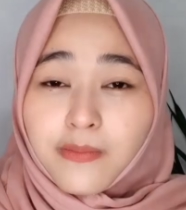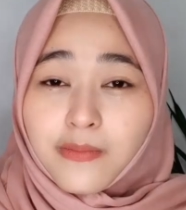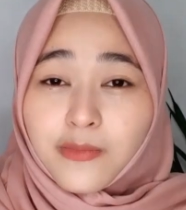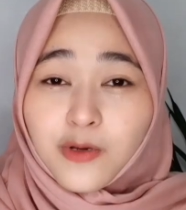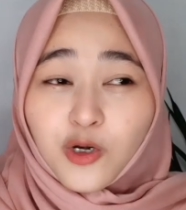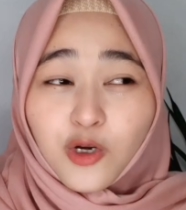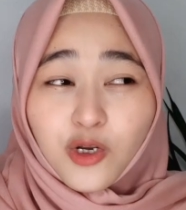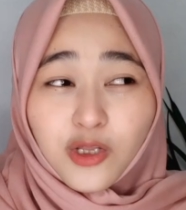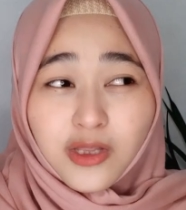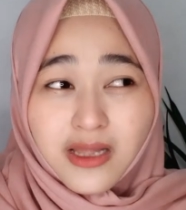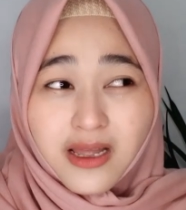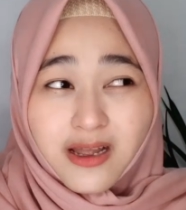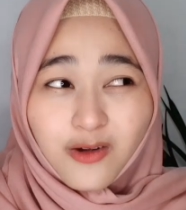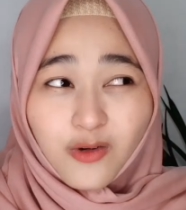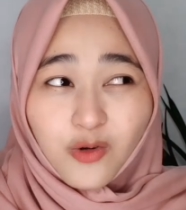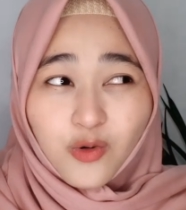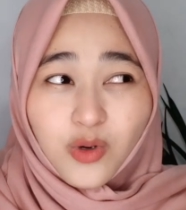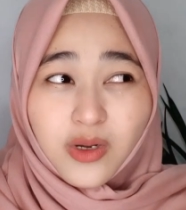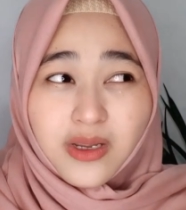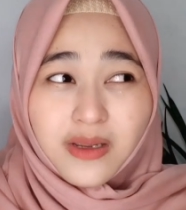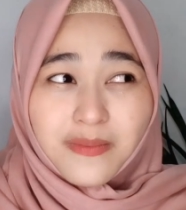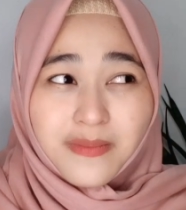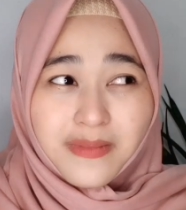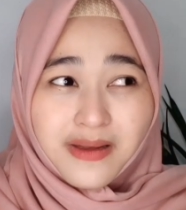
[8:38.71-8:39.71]
menurut
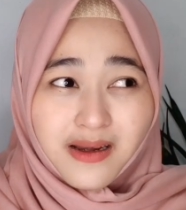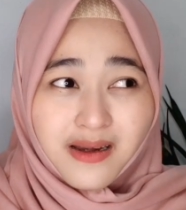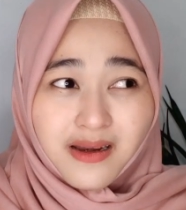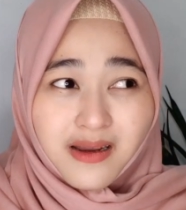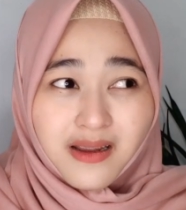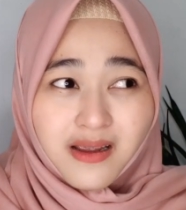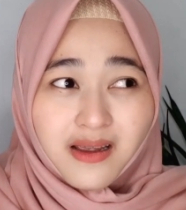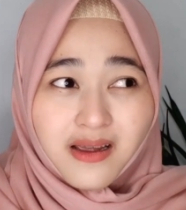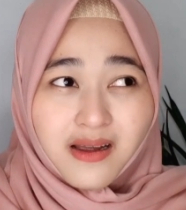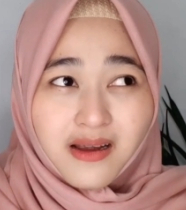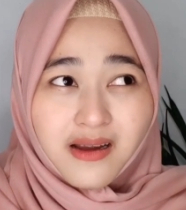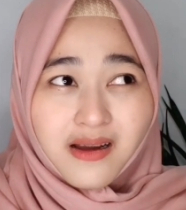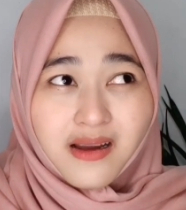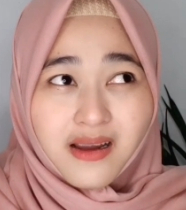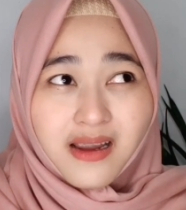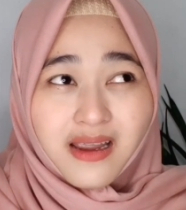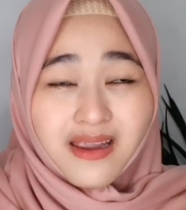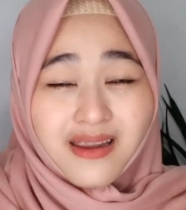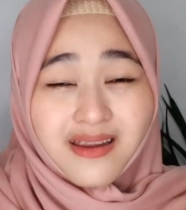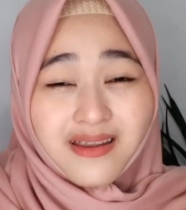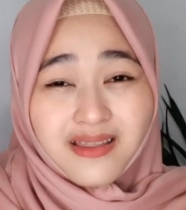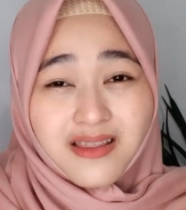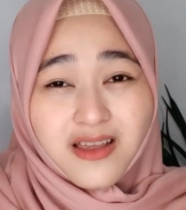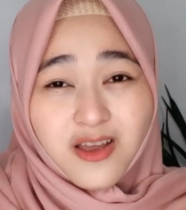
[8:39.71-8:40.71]
aku gimana ya
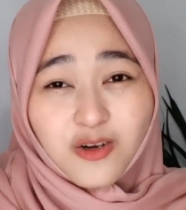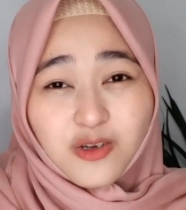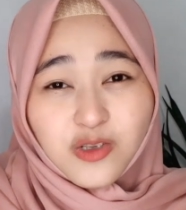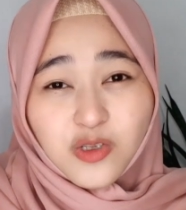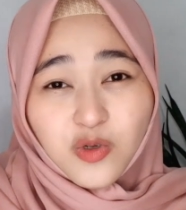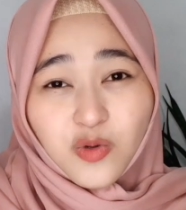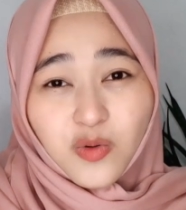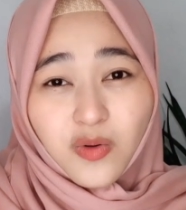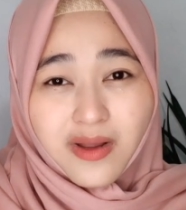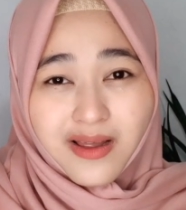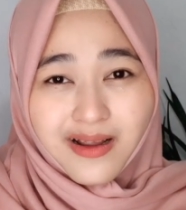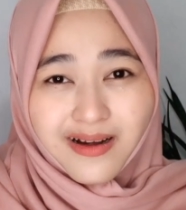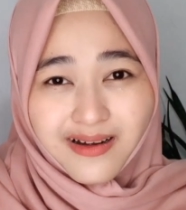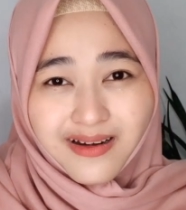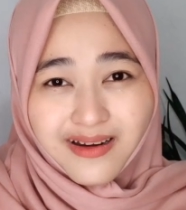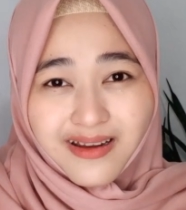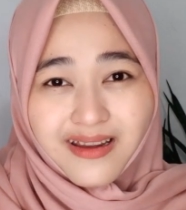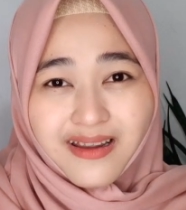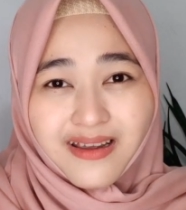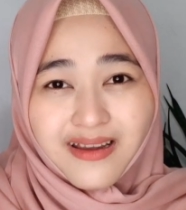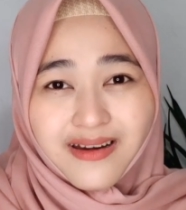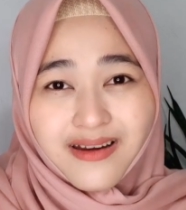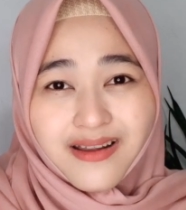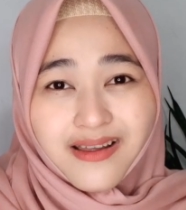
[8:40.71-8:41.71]
kayaknya kita harus keluar deh
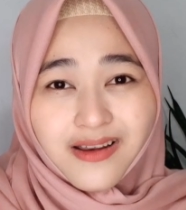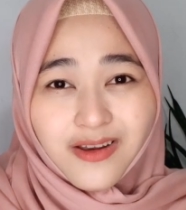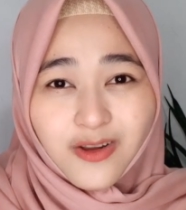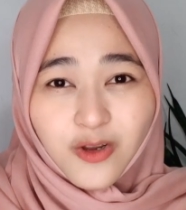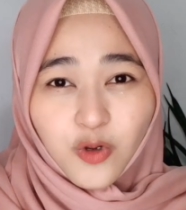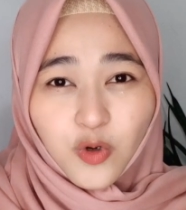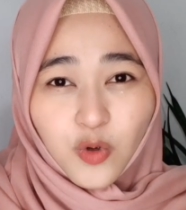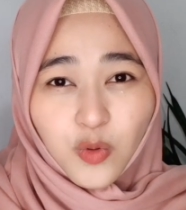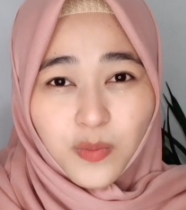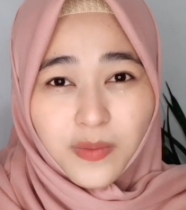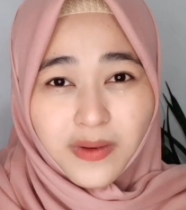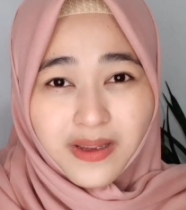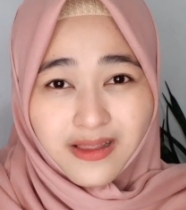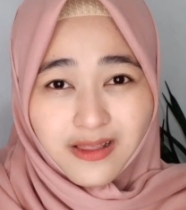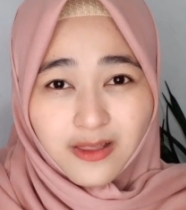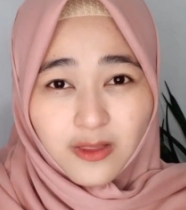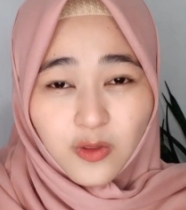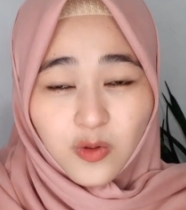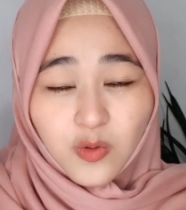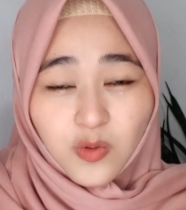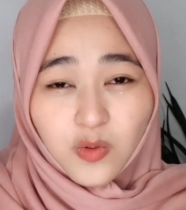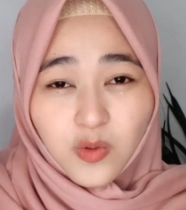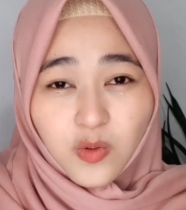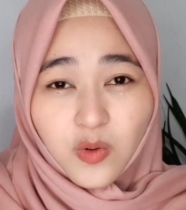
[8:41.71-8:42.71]
ya dari grup
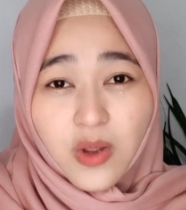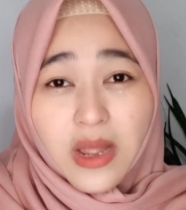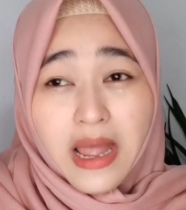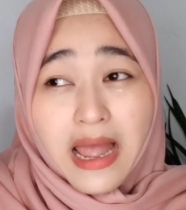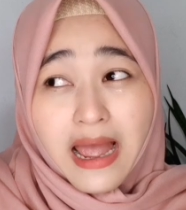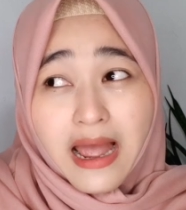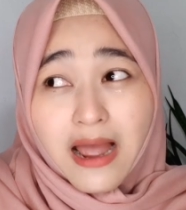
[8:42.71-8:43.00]
itu